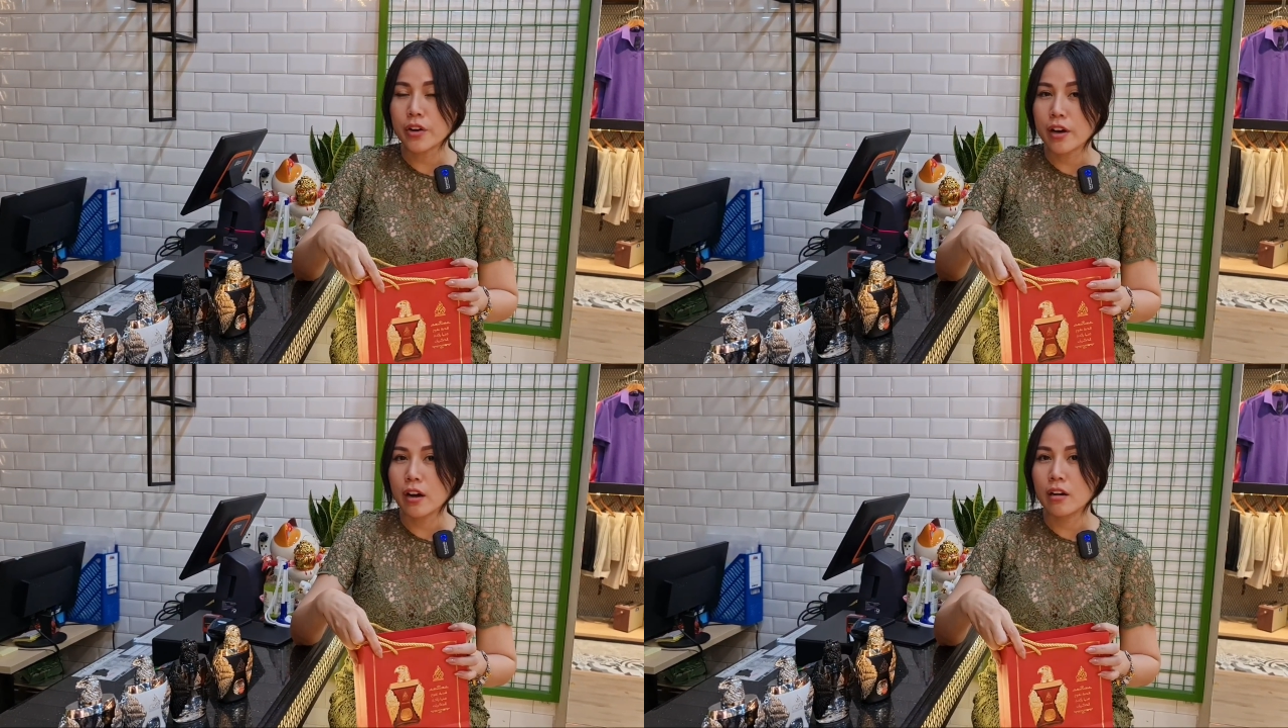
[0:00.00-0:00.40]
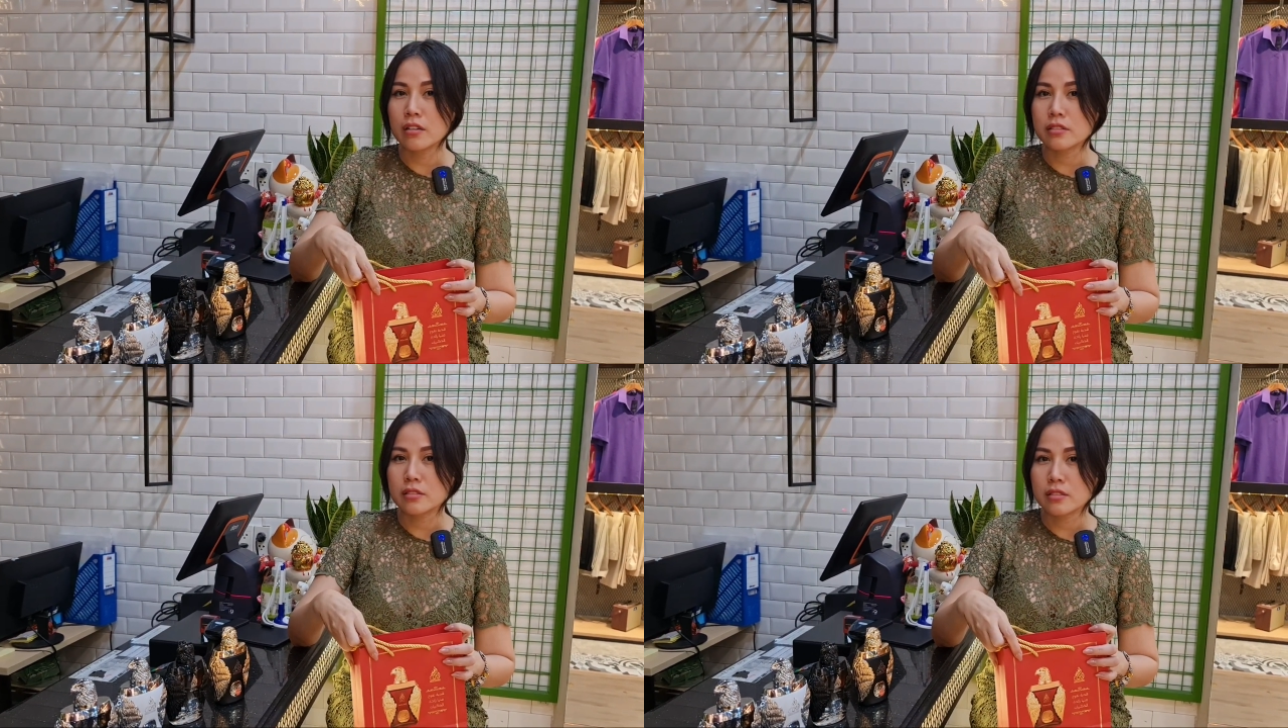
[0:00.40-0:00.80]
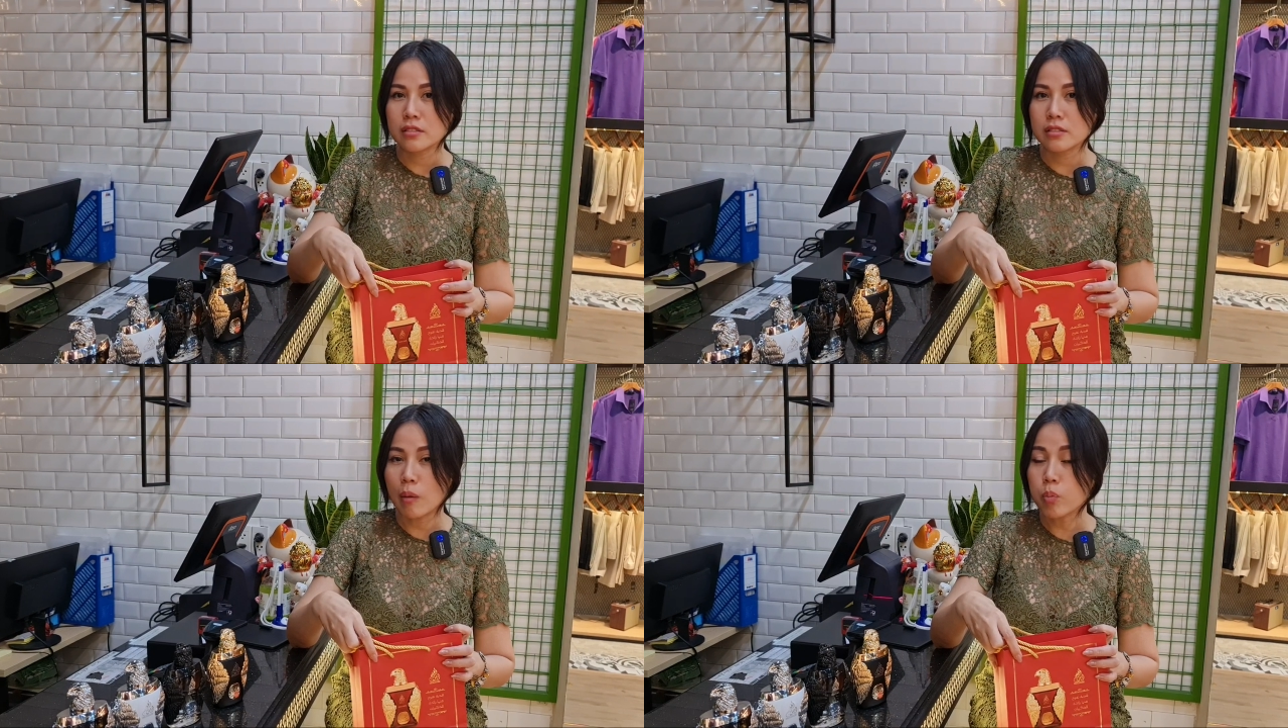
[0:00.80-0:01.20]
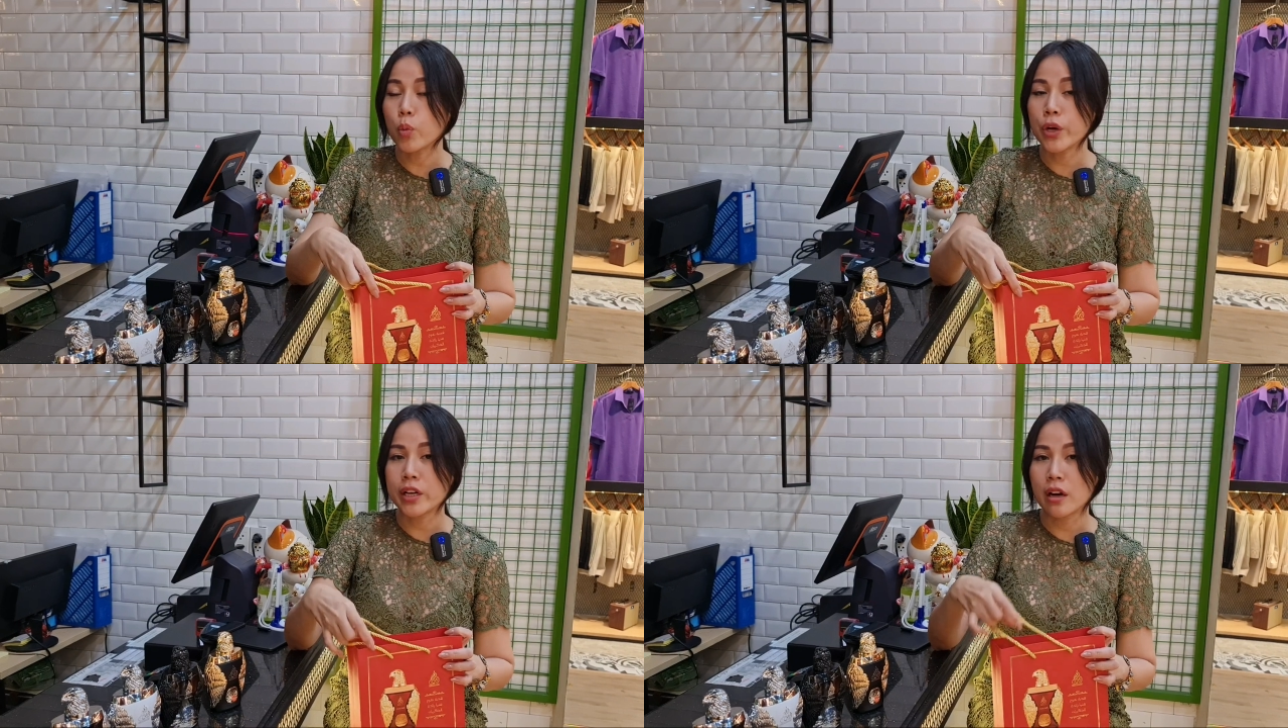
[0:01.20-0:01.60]
order độc
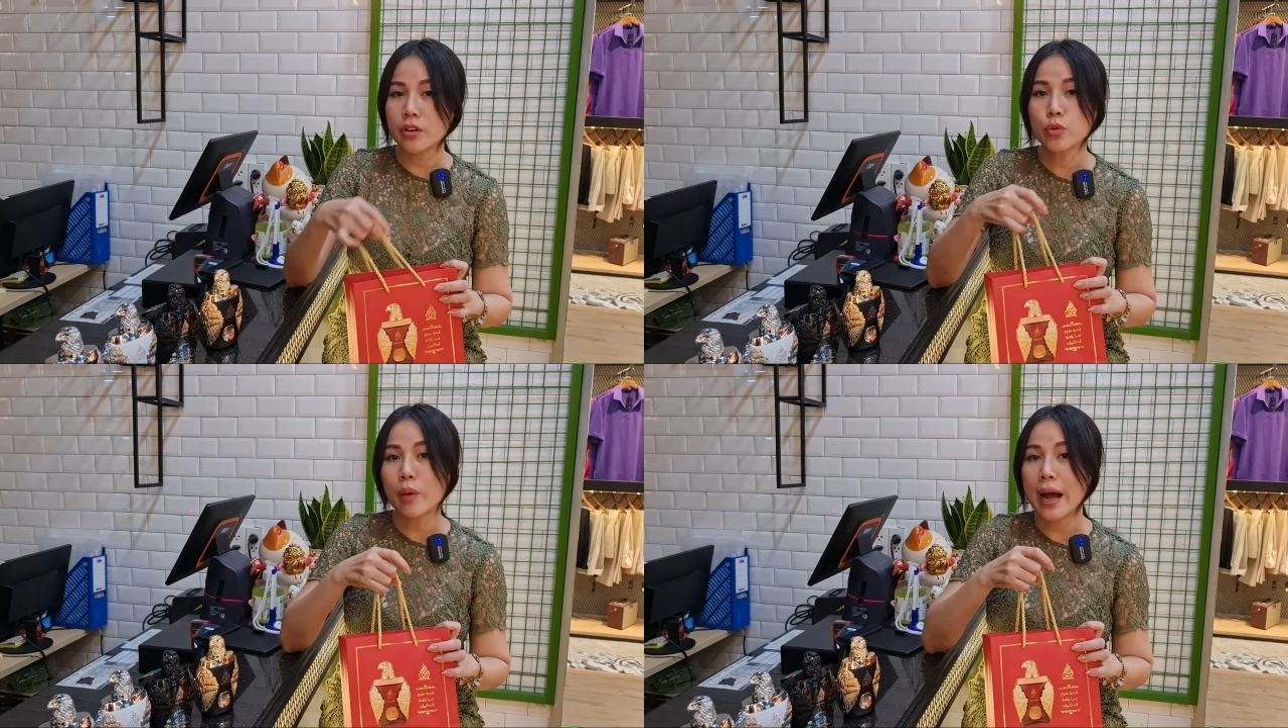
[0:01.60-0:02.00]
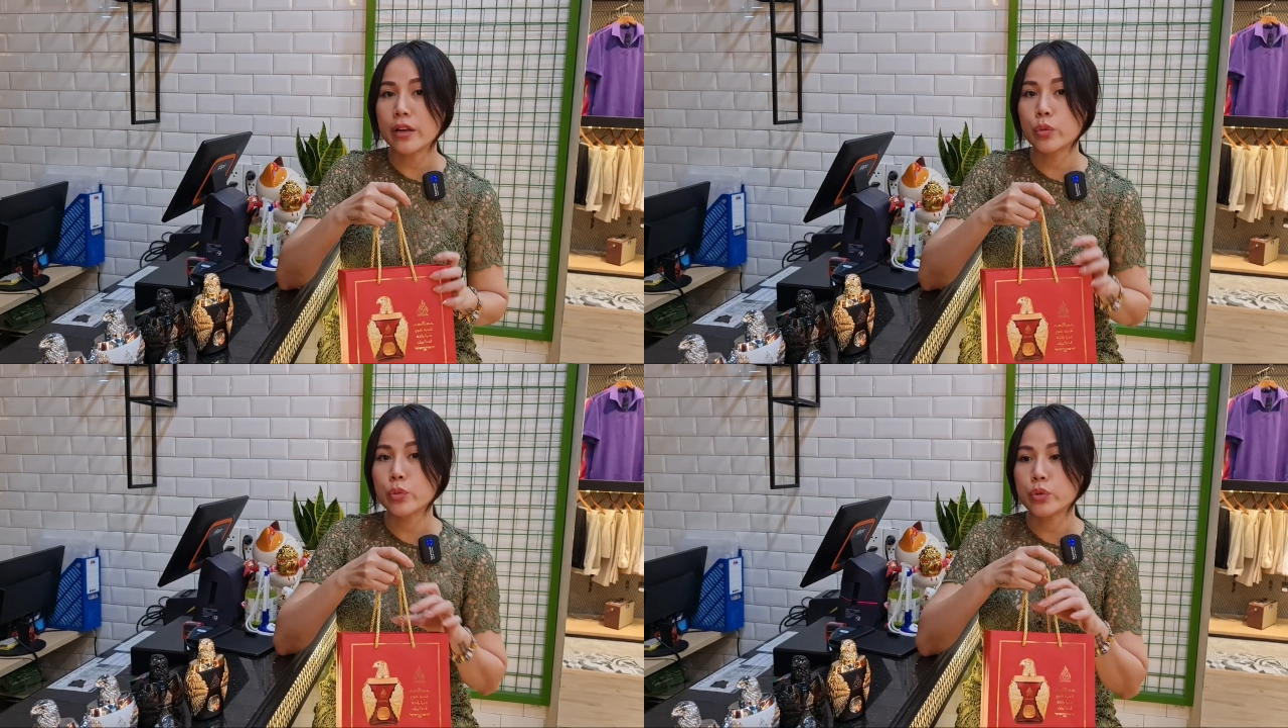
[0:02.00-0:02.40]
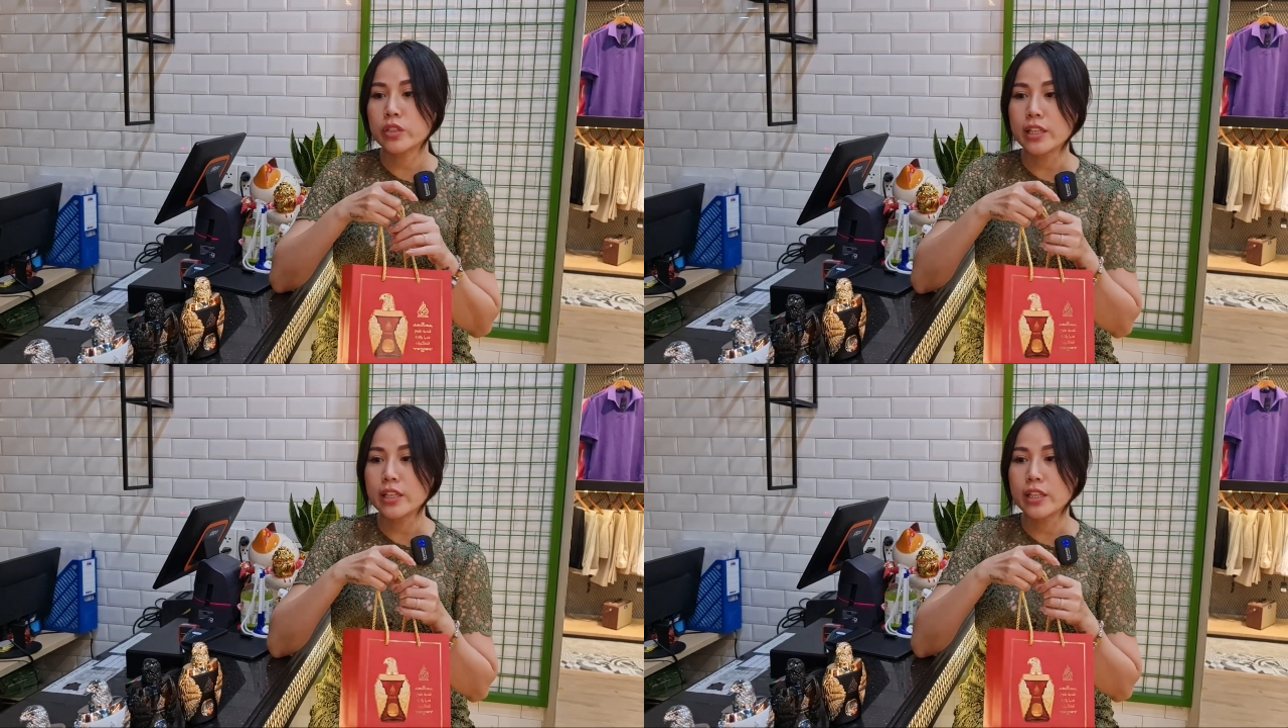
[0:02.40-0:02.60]
quyền ở Dubai luôn.